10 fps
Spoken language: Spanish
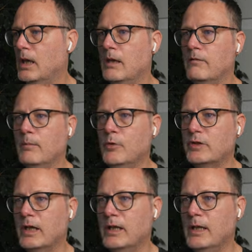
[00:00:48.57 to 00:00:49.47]
y
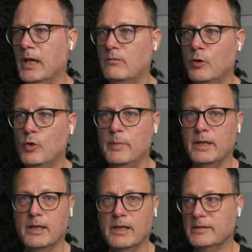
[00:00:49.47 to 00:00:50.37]
vemos aquí que el
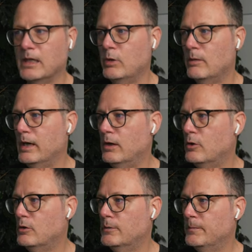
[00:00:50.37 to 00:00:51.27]
volumen está muy
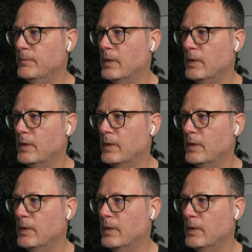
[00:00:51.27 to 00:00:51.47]
bajo.